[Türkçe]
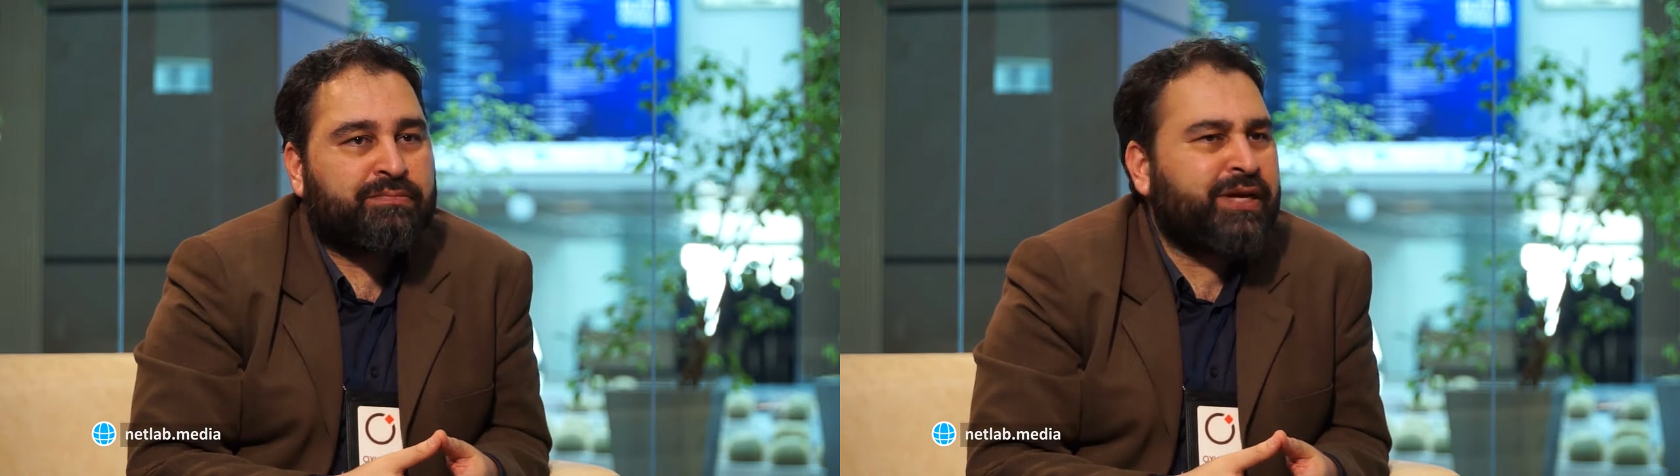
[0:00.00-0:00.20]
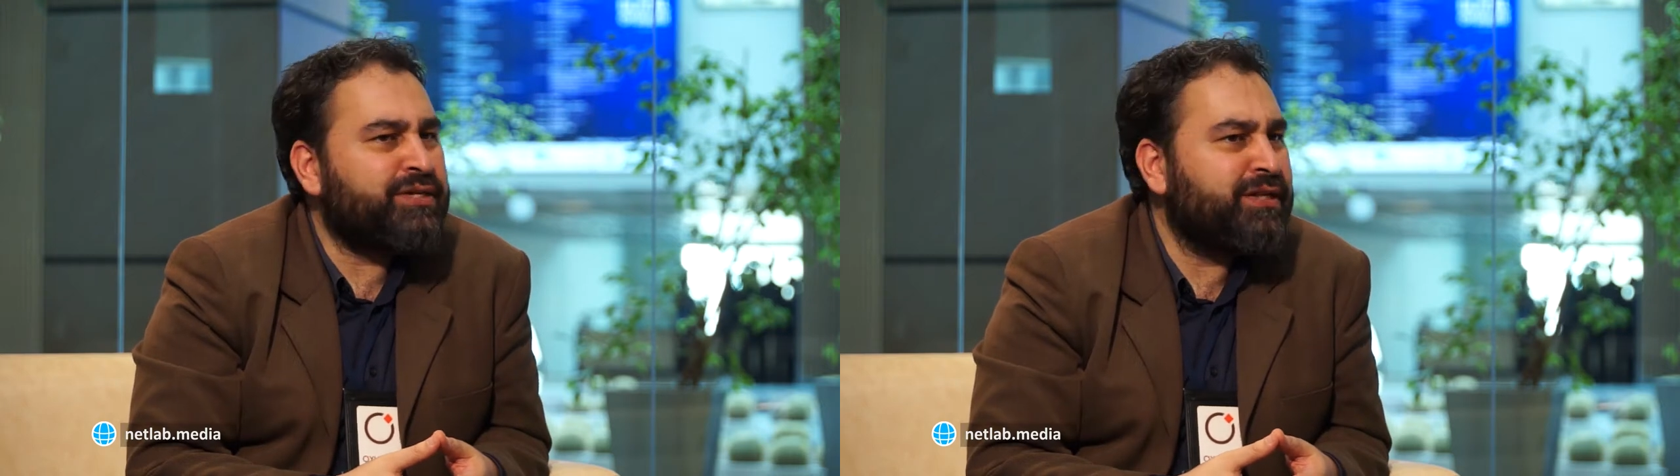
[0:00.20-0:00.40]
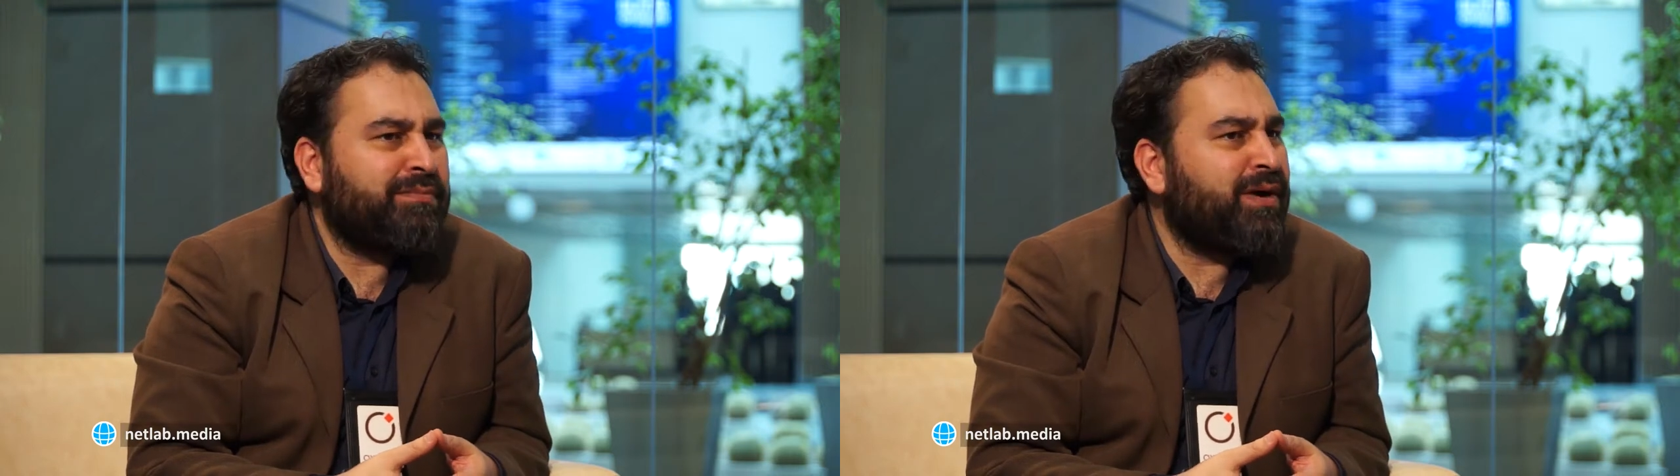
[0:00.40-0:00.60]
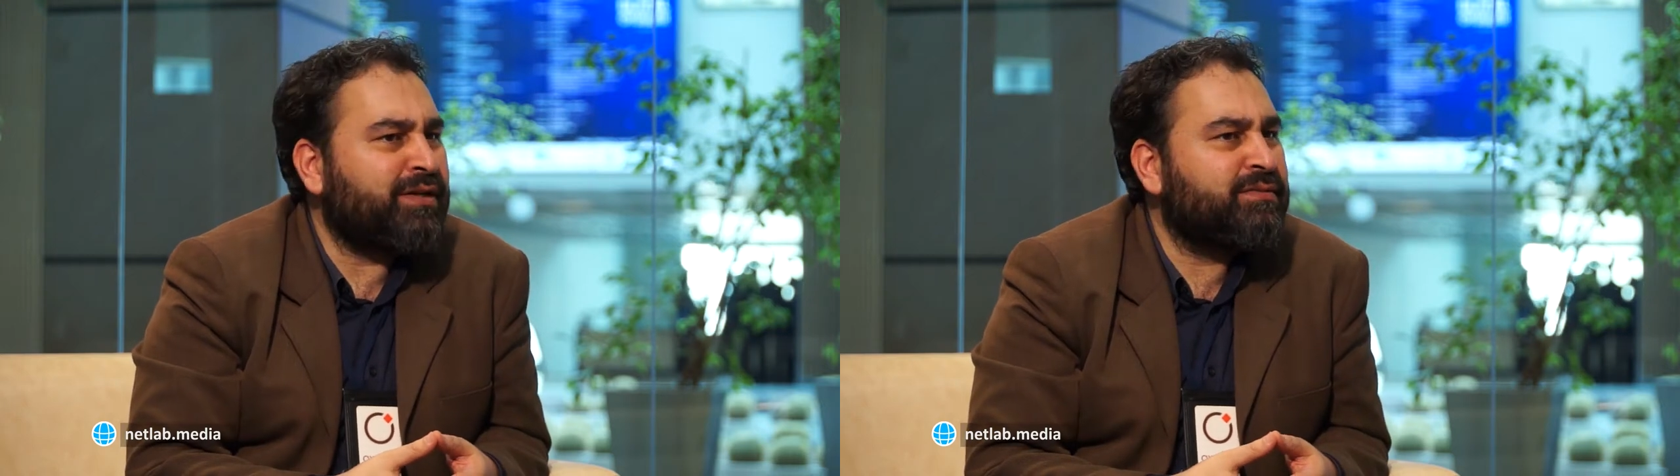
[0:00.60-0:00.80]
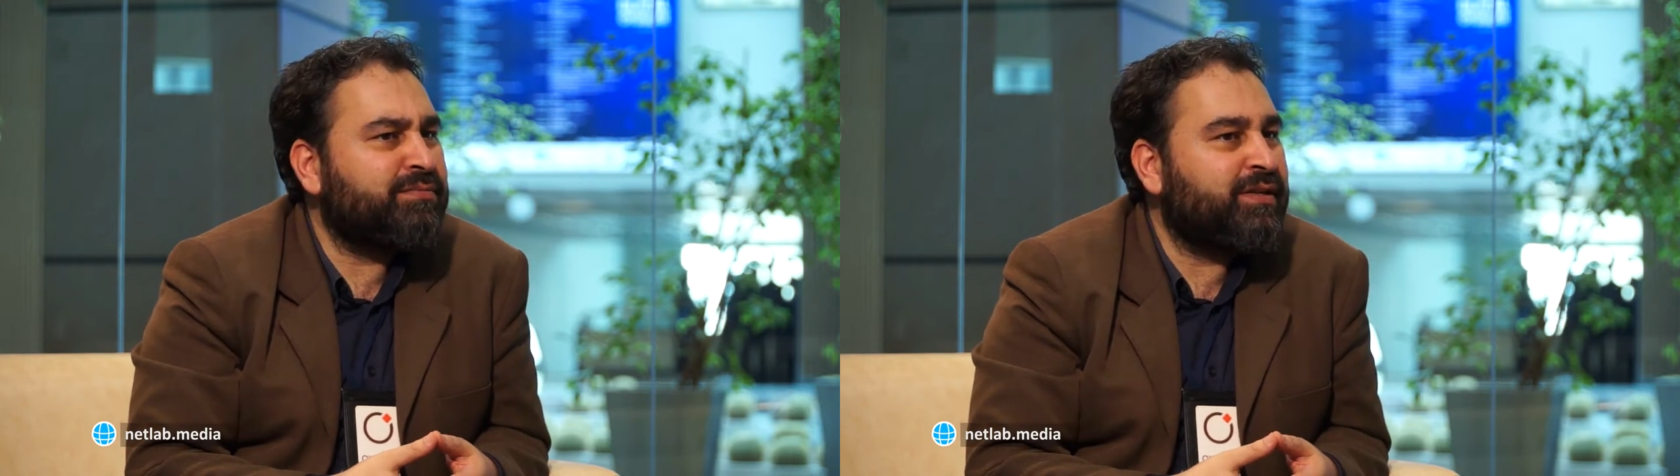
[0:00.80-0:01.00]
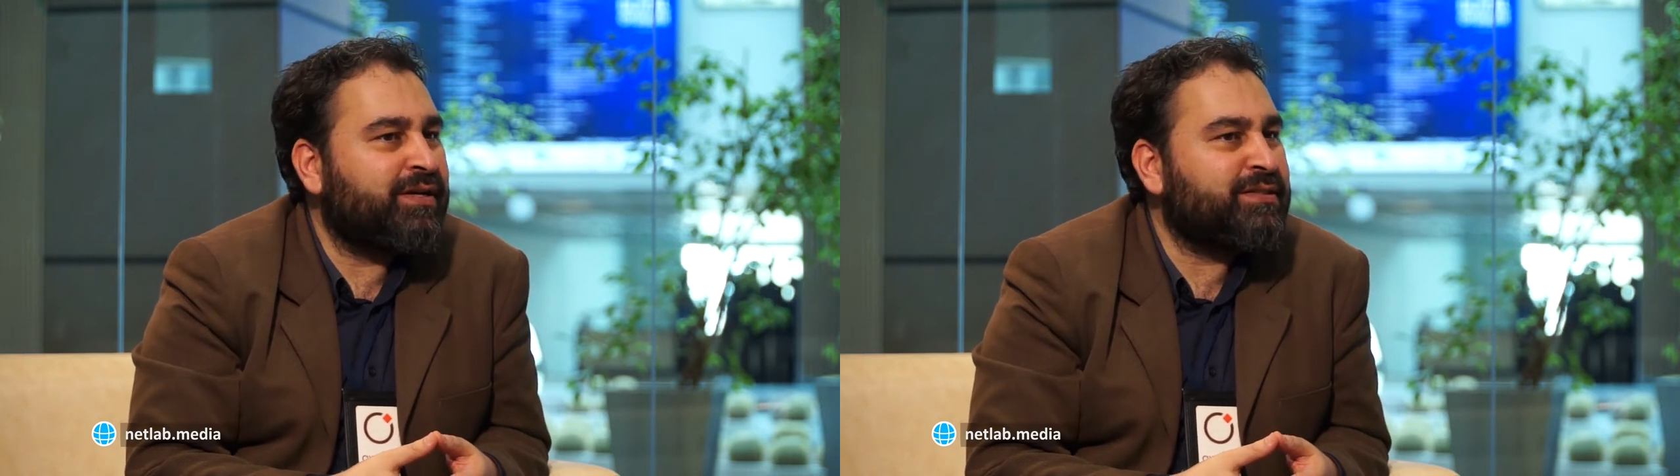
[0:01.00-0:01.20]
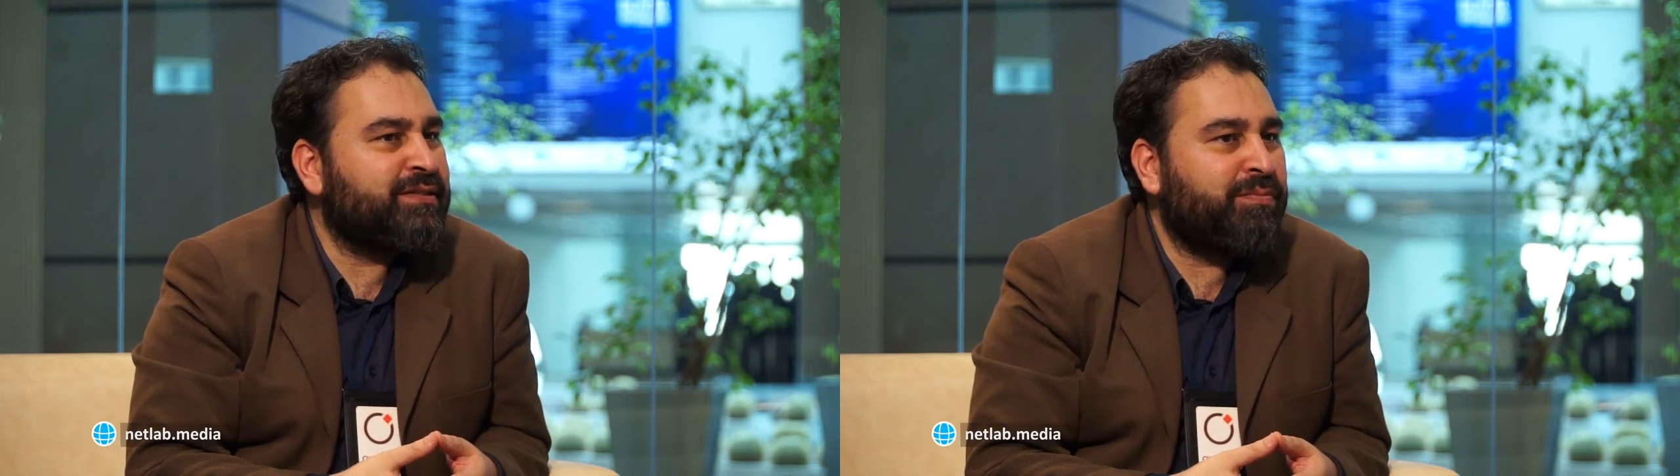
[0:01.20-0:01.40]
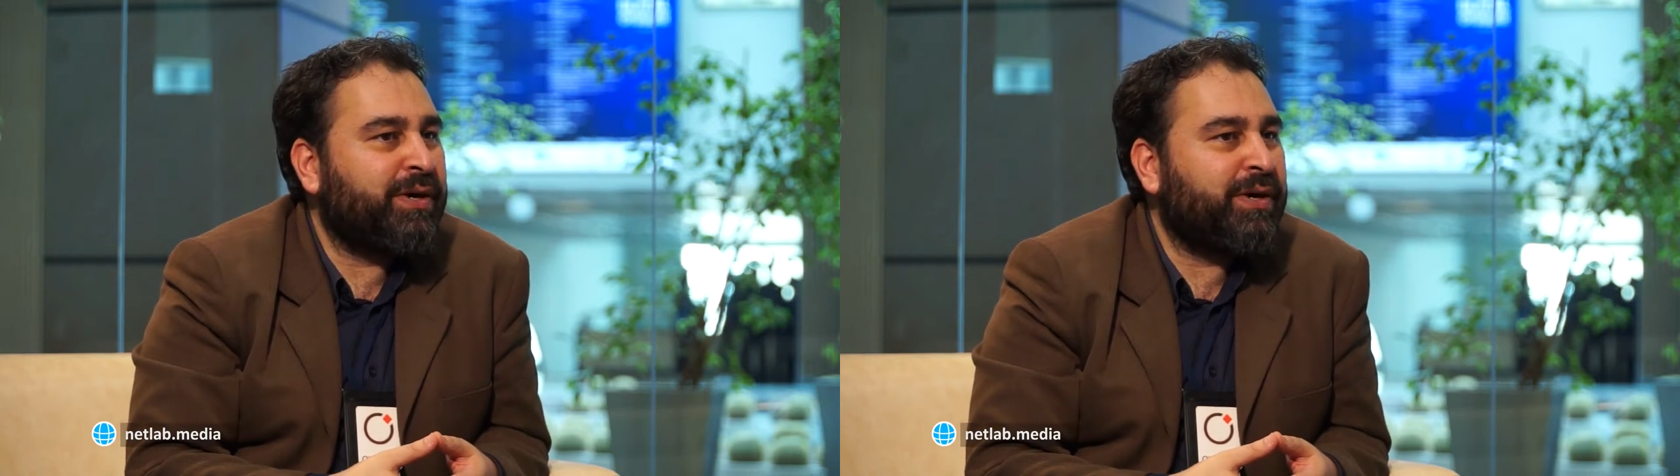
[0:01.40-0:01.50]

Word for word: Bir açıdan baktığımda da aslında